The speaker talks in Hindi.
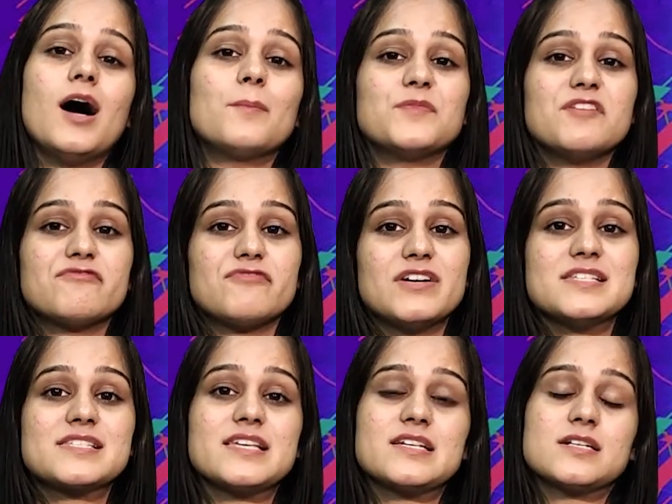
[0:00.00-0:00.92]
अपने
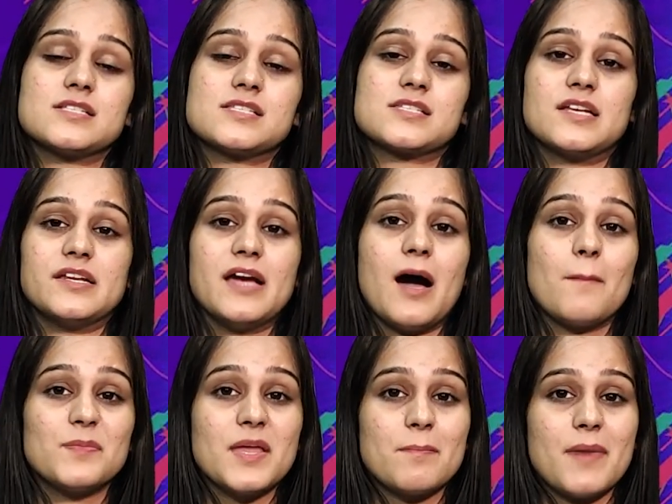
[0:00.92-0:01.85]
फंड्स की कस्टडी
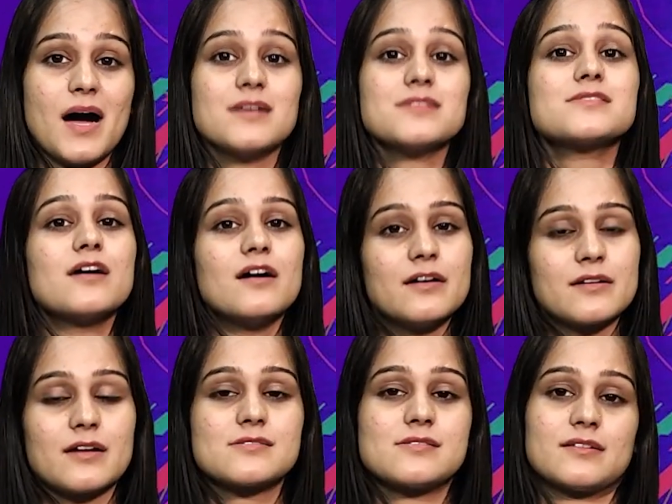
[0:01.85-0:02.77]
अपने पास
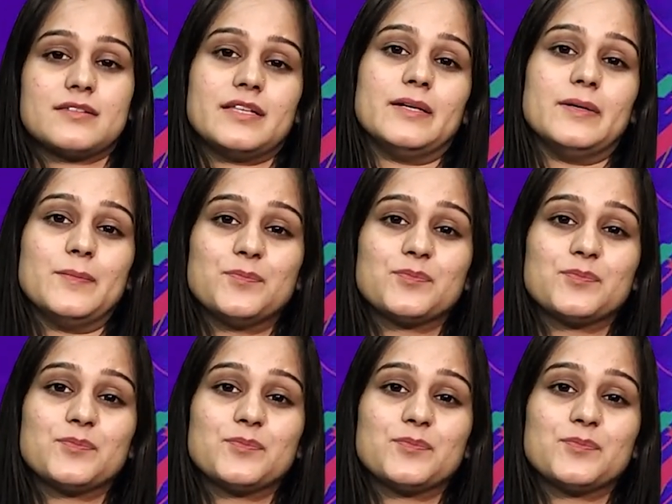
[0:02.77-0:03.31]
रख सकते हैं